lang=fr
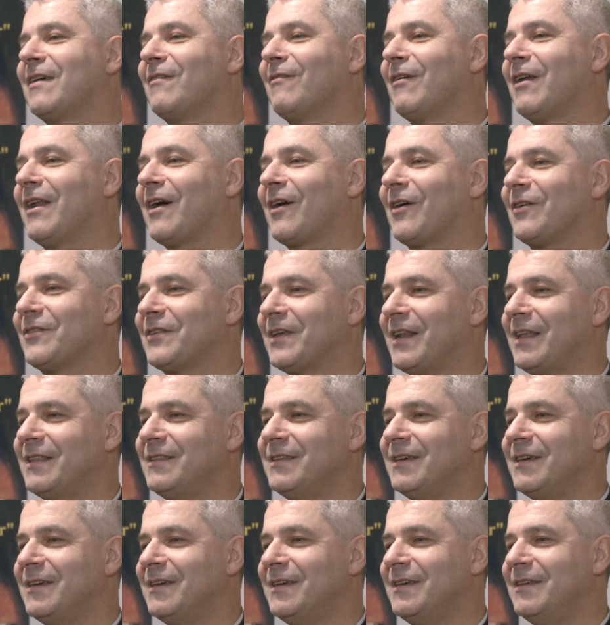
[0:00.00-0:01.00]
Et voilà, quand elle a
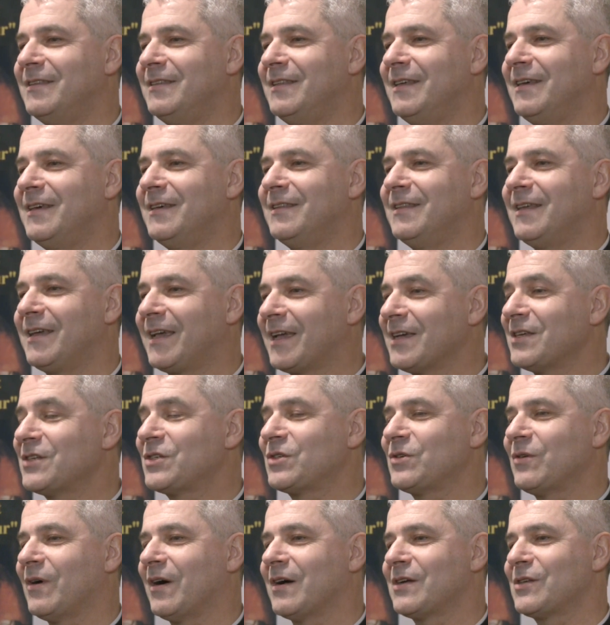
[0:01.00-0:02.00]
des,
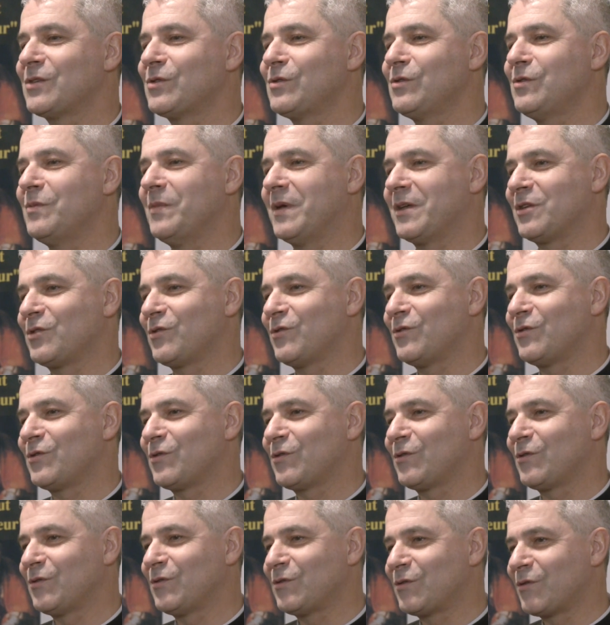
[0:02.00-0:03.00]
questions à résoudre, ben je,
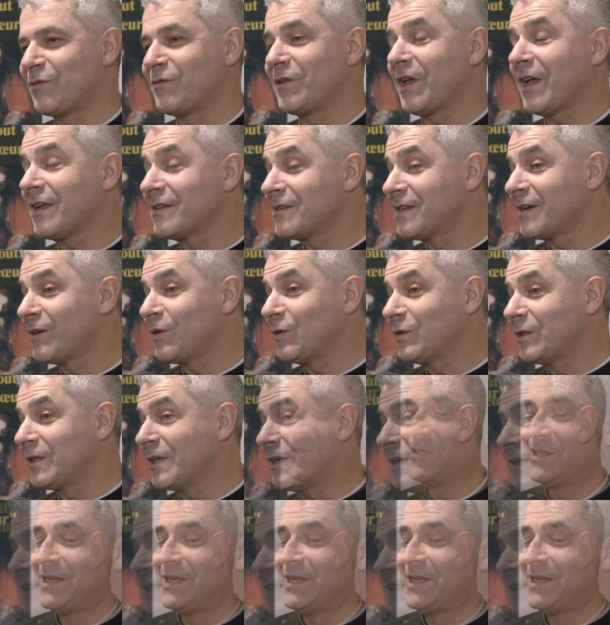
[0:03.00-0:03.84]
viens à ses côtés.